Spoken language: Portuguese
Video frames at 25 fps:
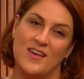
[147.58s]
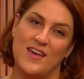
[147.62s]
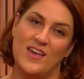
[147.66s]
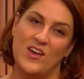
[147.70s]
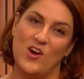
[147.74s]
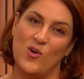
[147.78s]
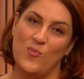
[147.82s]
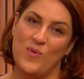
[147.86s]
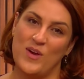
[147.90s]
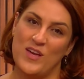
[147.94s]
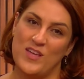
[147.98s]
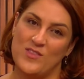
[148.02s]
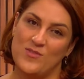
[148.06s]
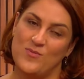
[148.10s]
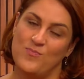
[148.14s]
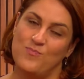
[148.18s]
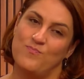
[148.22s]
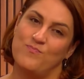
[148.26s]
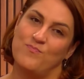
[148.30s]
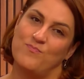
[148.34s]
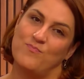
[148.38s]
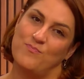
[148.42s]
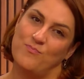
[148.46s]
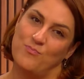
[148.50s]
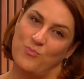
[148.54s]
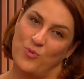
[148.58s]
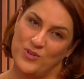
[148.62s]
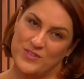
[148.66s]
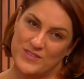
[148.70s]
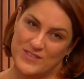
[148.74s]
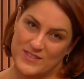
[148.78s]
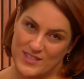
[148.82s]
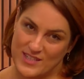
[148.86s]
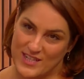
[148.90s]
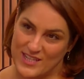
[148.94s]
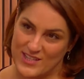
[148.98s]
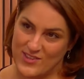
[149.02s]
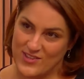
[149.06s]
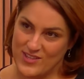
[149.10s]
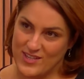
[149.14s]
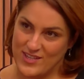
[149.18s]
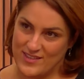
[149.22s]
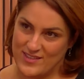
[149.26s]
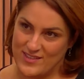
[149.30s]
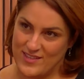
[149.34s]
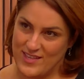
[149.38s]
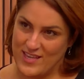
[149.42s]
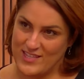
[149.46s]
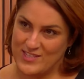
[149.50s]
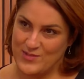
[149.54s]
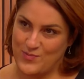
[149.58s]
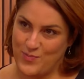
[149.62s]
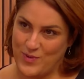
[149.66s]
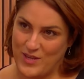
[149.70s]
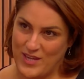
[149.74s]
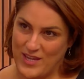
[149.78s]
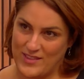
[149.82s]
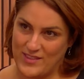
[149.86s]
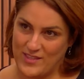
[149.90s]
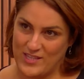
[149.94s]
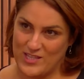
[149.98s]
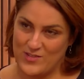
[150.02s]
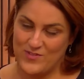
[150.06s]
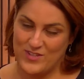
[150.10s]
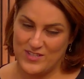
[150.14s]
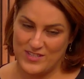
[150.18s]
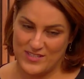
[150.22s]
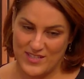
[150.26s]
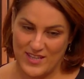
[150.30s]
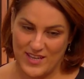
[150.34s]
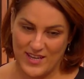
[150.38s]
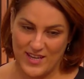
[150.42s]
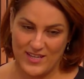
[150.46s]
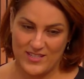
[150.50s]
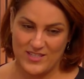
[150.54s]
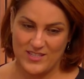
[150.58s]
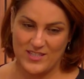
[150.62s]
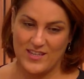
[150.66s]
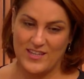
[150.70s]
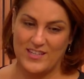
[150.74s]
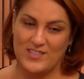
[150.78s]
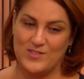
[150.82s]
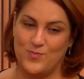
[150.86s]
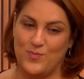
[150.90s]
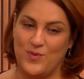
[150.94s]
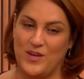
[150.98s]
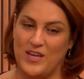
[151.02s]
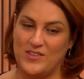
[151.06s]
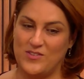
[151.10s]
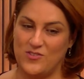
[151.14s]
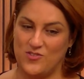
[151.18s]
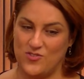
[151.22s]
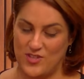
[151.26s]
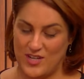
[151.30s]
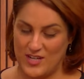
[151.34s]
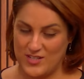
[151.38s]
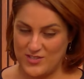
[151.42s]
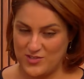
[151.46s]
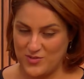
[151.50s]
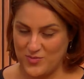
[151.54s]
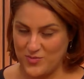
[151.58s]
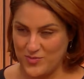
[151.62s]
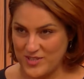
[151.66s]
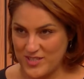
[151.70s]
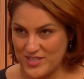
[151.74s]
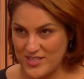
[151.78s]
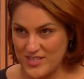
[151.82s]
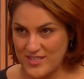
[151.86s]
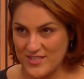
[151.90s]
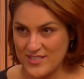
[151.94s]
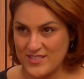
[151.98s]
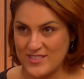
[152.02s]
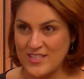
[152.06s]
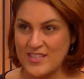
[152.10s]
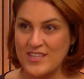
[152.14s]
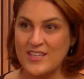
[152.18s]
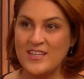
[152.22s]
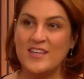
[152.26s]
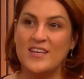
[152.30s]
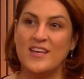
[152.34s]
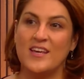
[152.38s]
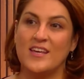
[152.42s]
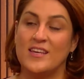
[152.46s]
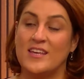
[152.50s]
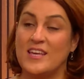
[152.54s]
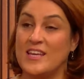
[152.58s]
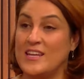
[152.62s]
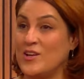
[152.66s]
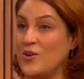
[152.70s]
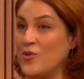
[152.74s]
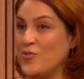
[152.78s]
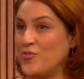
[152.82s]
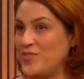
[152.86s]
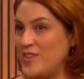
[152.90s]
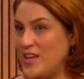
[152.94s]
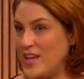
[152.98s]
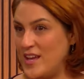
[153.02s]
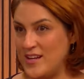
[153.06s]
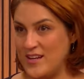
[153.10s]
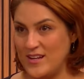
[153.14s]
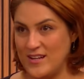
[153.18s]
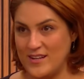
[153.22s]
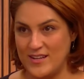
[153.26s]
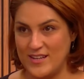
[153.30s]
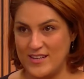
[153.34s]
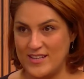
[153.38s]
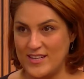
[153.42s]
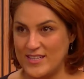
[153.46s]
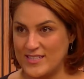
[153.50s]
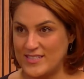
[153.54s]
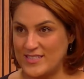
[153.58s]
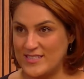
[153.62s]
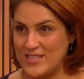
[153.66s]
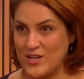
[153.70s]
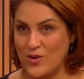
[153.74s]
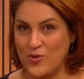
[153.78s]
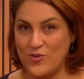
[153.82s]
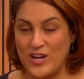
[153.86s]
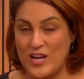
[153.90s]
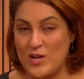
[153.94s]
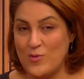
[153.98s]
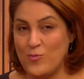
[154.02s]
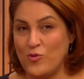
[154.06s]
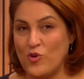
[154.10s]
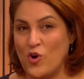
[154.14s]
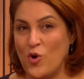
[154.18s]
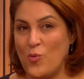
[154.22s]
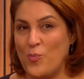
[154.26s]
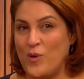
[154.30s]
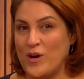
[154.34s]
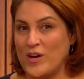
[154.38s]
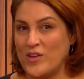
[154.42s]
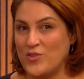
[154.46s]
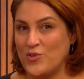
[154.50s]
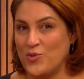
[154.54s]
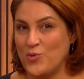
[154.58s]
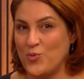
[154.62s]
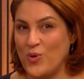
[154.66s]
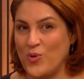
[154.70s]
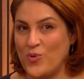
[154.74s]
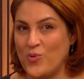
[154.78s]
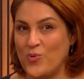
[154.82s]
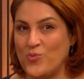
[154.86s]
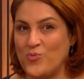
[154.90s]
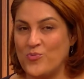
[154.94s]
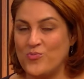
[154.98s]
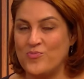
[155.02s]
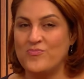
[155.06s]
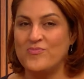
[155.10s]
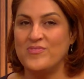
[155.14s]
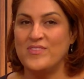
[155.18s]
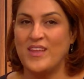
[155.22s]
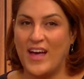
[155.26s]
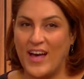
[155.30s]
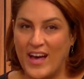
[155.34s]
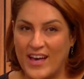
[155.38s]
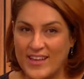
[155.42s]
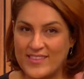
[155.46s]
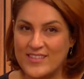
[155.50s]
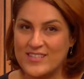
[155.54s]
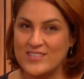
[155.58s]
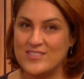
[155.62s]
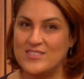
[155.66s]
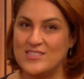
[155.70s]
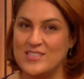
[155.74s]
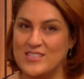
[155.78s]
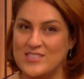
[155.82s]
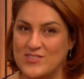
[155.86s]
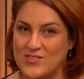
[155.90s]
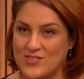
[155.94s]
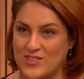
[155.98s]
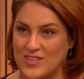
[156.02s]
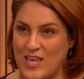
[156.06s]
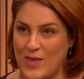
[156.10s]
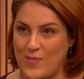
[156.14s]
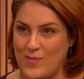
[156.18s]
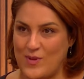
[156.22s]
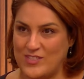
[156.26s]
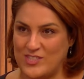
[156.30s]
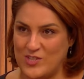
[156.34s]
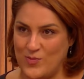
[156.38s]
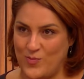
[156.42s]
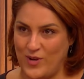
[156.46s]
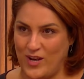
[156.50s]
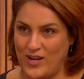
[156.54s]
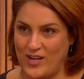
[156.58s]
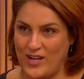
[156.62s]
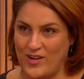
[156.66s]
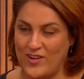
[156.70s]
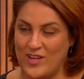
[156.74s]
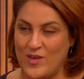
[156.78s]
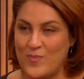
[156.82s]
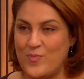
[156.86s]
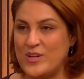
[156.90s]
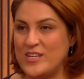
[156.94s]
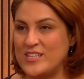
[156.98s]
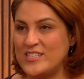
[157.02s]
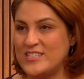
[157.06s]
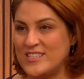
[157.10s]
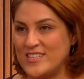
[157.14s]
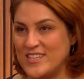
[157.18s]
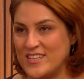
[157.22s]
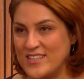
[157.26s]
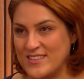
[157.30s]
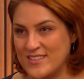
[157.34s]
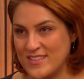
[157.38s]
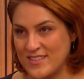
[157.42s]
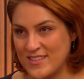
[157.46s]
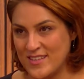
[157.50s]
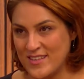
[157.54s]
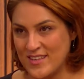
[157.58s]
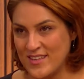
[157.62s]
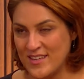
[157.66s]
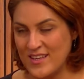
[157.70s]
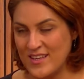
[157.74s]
Realmente mostrando que respeita a diversidade, que respeita os direitos humanos, que não tem ligação nem compactua com nada disso que a Brasil Paralelo representa,